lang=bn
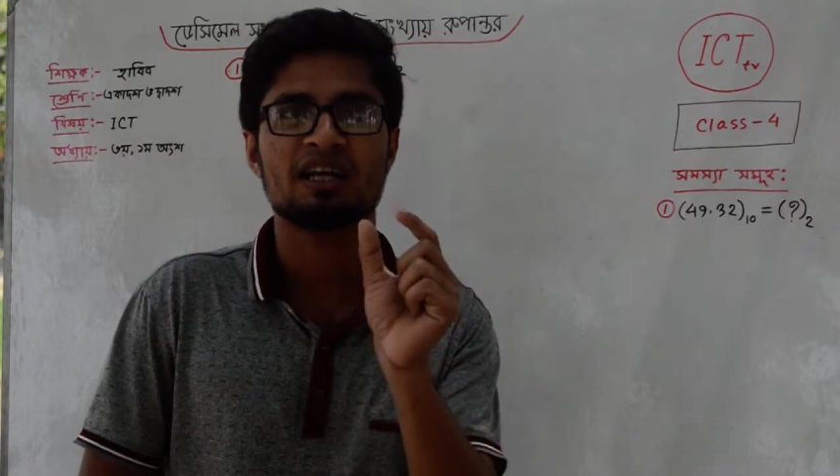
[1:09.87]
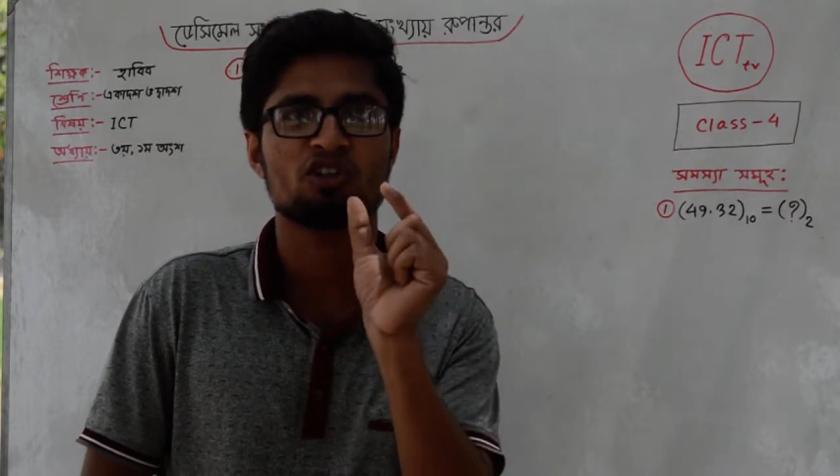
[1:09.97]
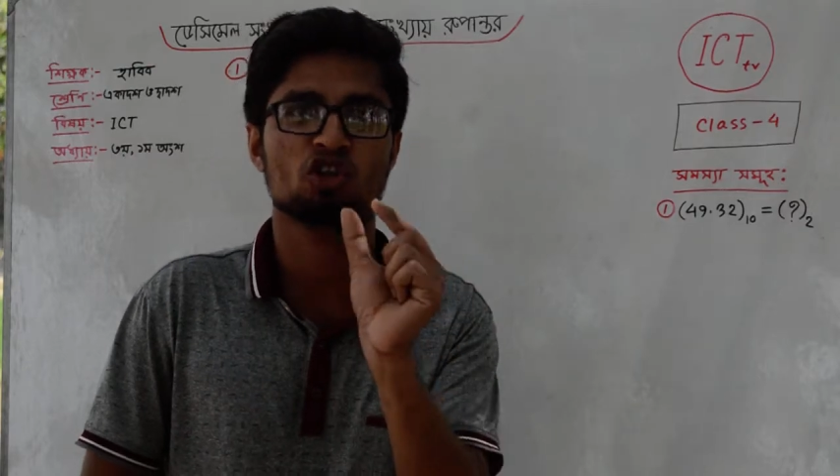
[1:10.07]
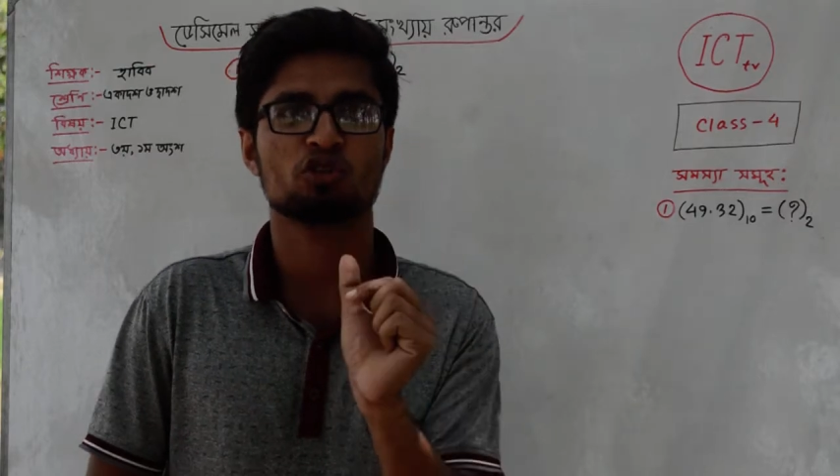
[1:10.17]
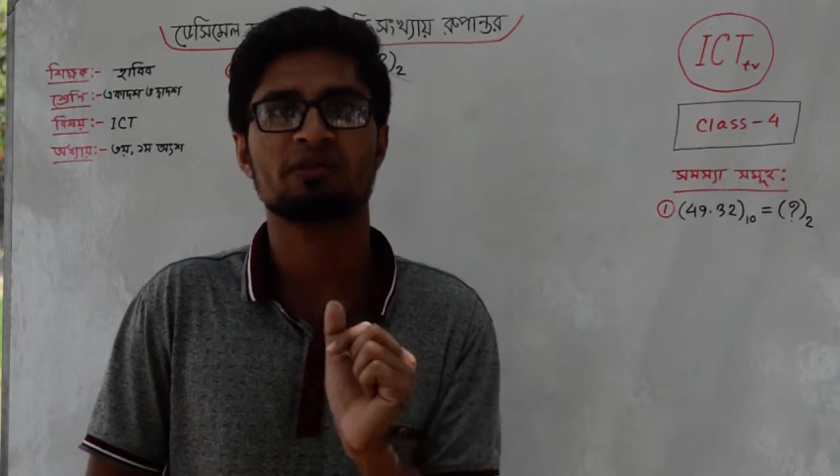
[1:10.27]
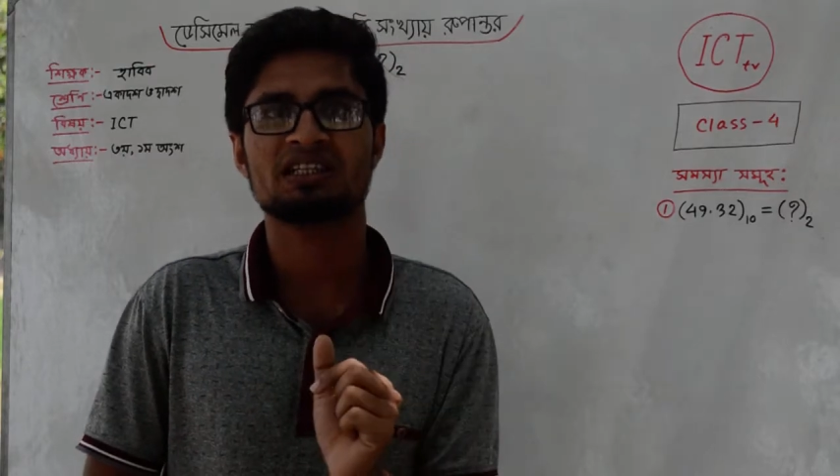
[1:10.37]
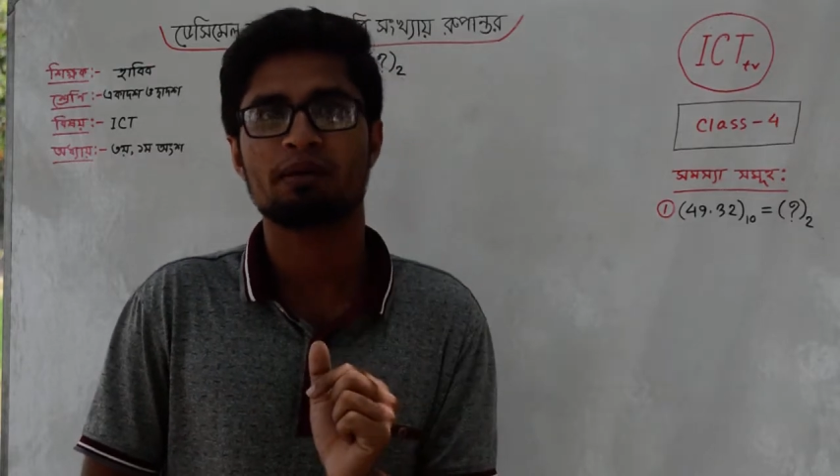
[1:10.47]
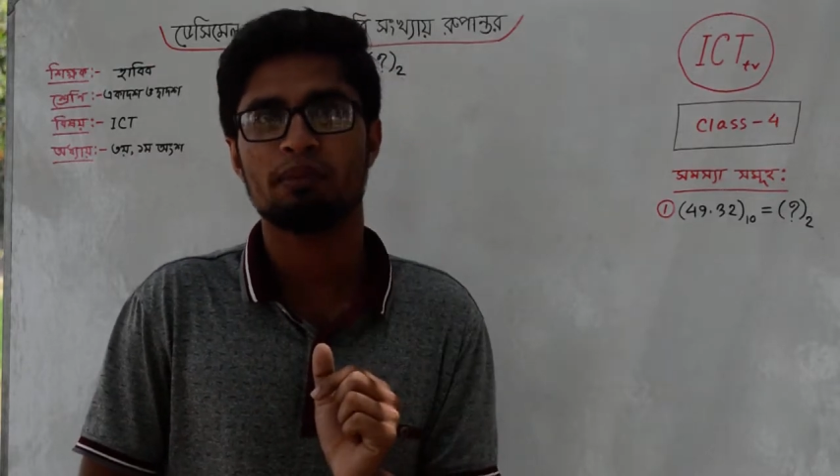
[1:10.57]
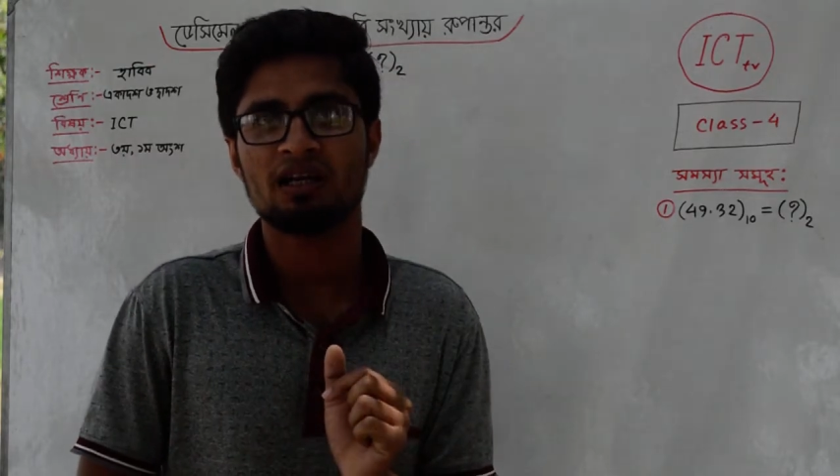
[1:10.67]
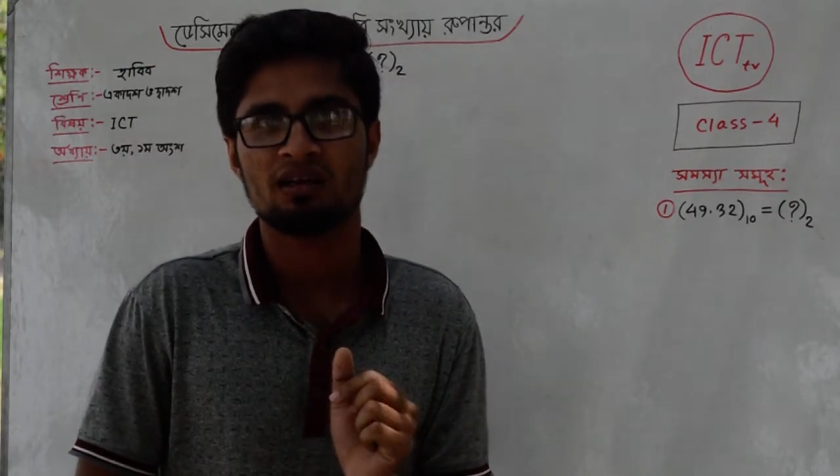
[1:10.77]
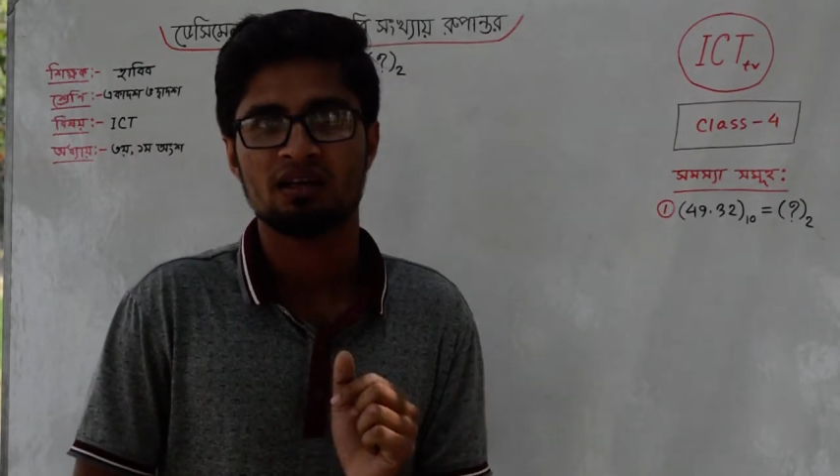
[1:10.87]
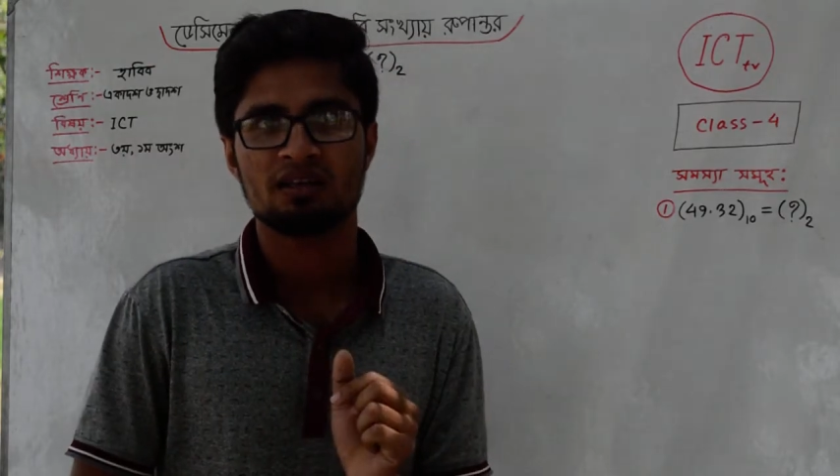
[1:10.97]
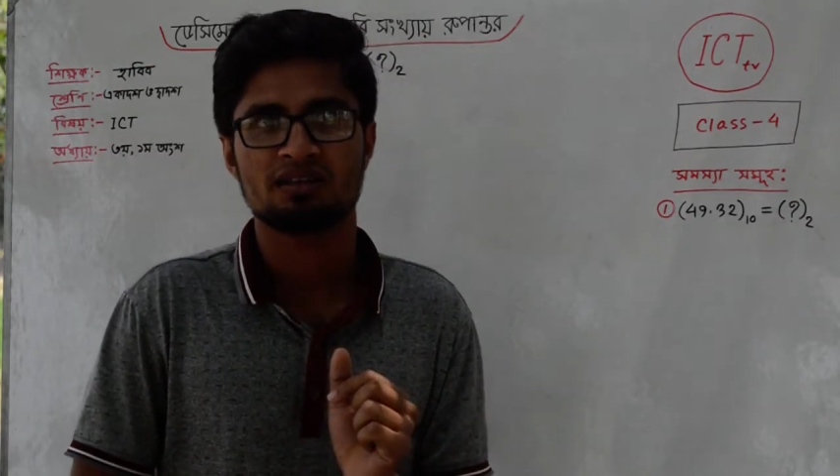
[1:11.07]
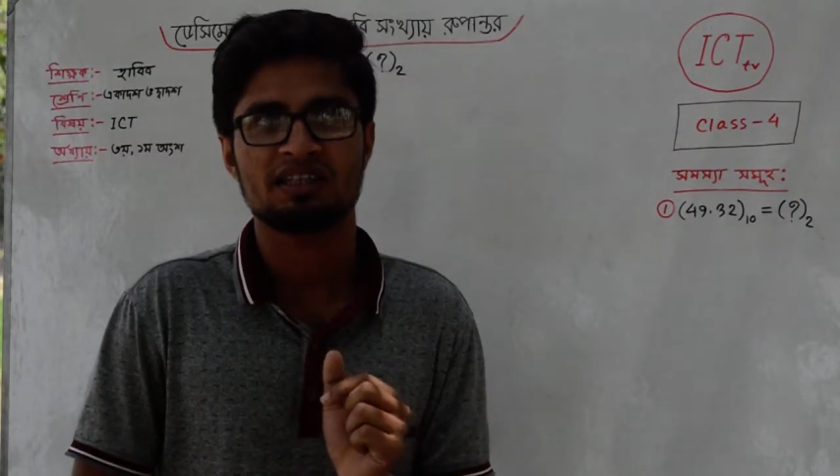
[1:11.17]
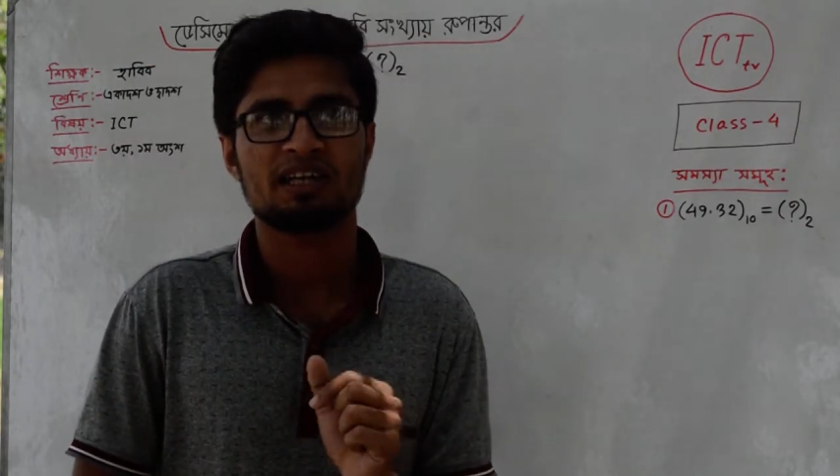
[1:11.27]
মানে দশমিক নাম্বার
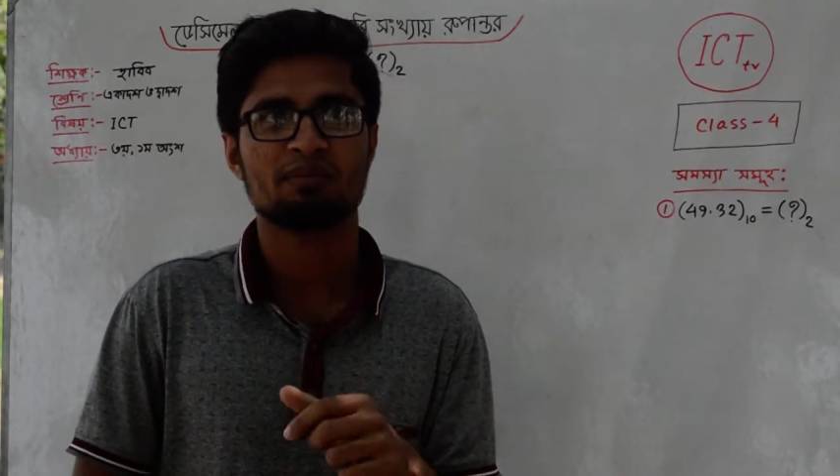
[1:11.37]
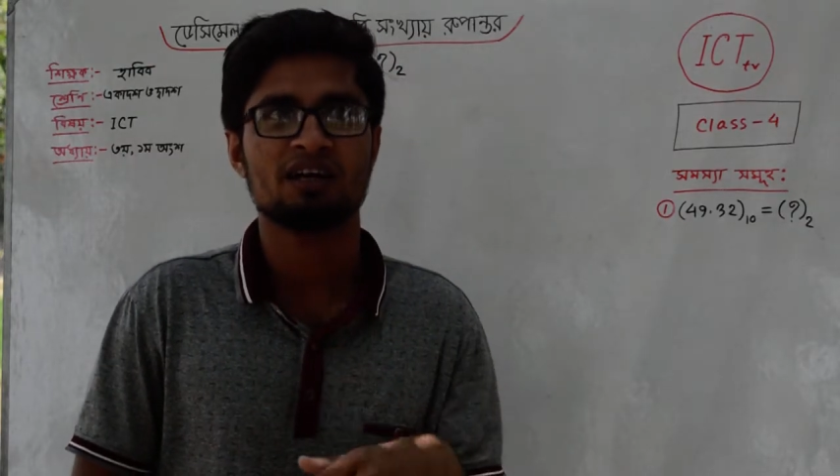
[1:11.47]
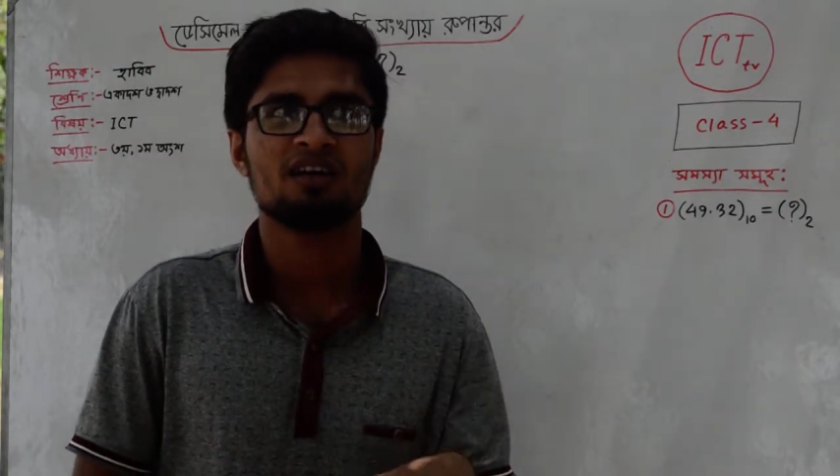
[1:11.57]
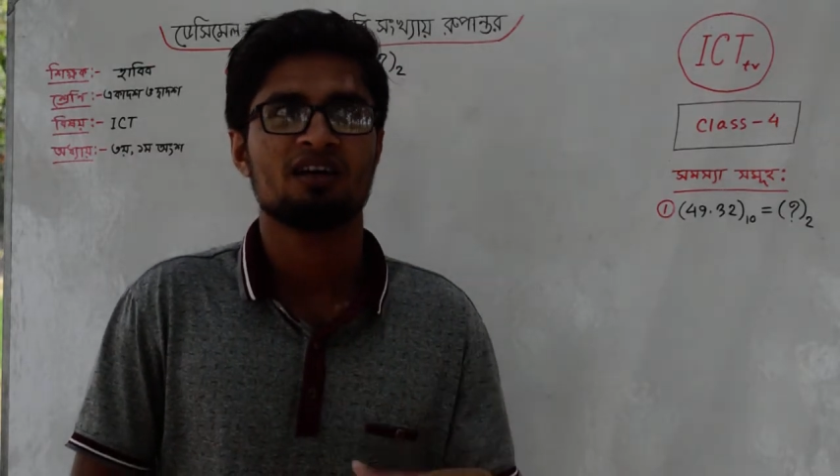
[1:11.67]
যেটা আমরা